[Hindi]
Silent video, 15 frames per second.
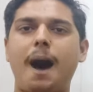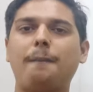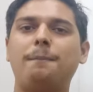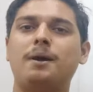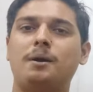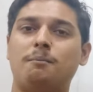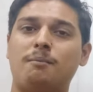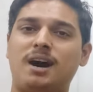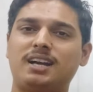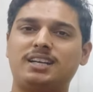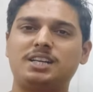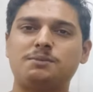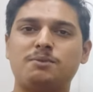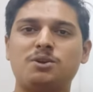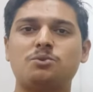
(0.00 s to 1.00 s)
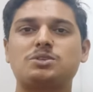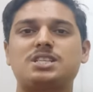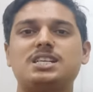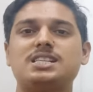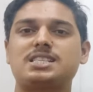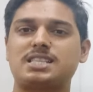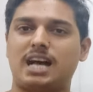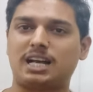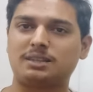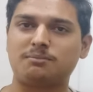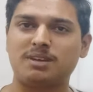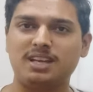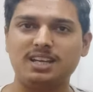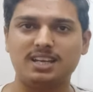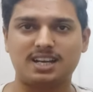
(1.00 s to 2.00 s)
आप मार्केट में उसे साथ
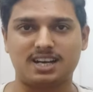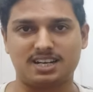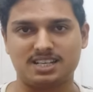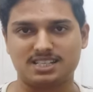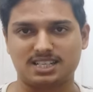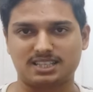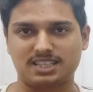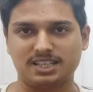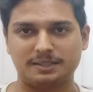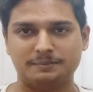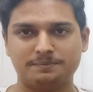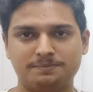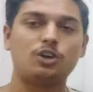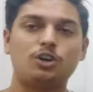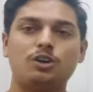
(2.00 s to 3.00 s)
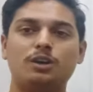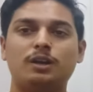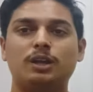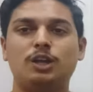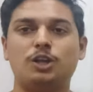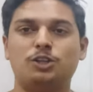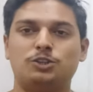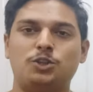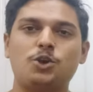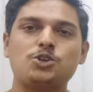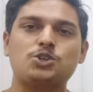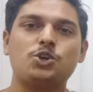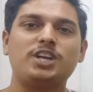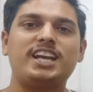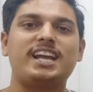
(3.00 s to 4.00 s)
में ही खरीद सकते हैं
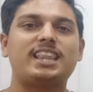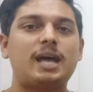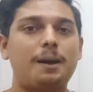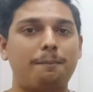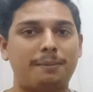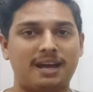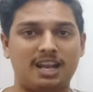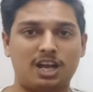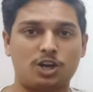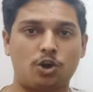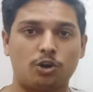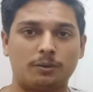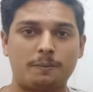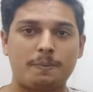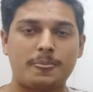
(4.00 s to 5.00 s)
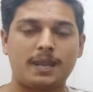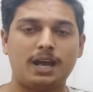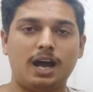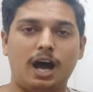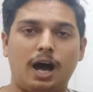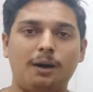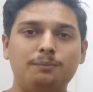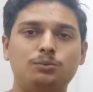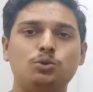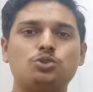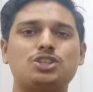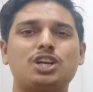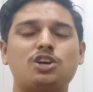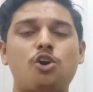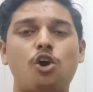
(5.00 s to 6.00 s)
दोस्तों ये था पहला कौन अब
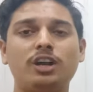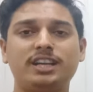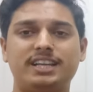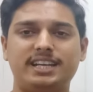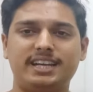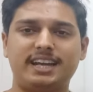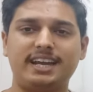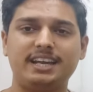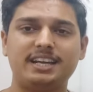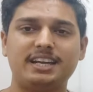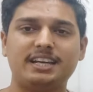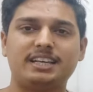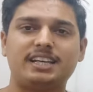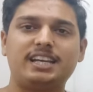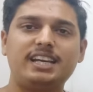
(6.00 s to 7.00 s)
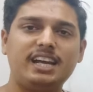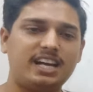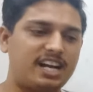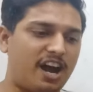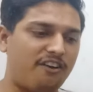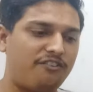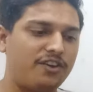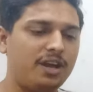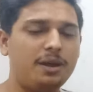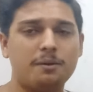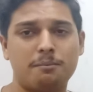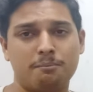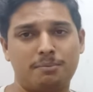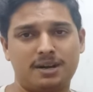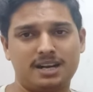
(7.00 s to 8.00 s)
दूसरा कौन ये है कि ये काफी
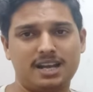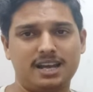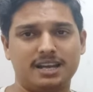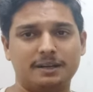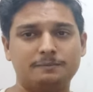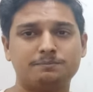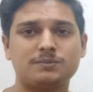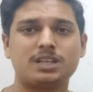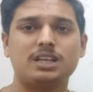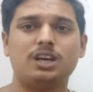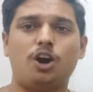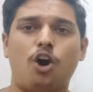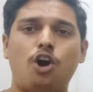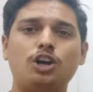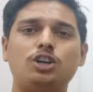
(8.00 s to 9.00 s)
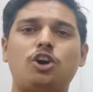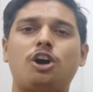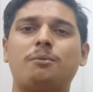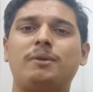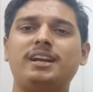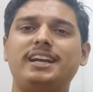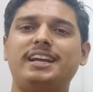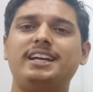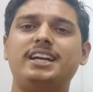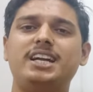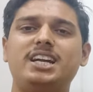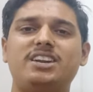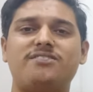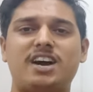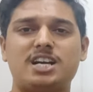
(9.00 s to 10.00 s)
बड़ा है और नॉर्मल
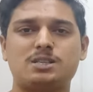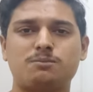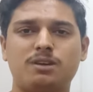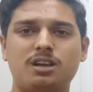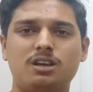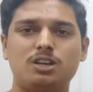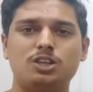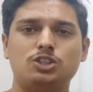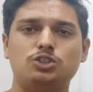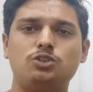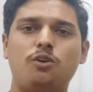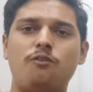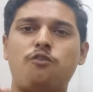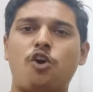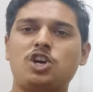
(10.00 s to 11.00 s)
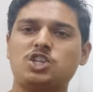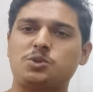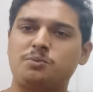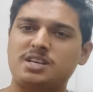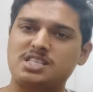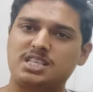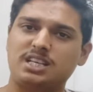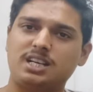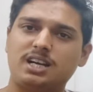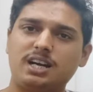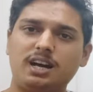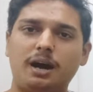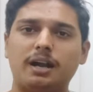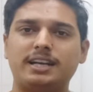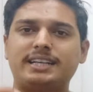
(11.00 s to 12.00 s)
इंडियन डिवाइस में जो वॉश बेसिन
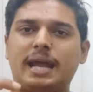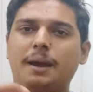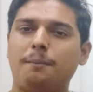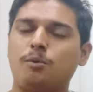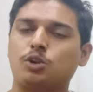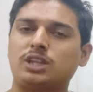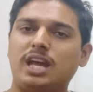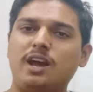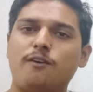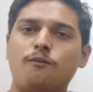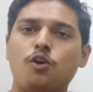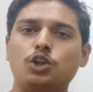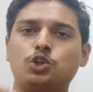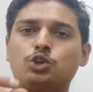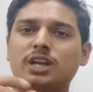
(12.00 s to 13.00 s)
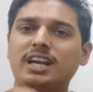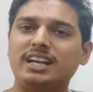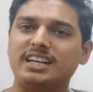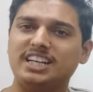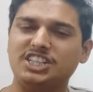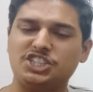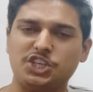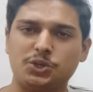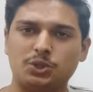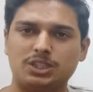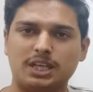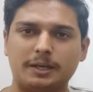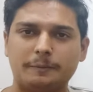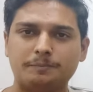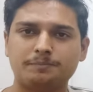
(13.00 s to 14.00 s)
का टैप होता है वो थोड़ा नीचे
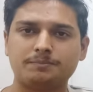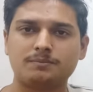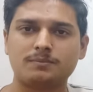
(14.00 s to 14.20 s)
होता है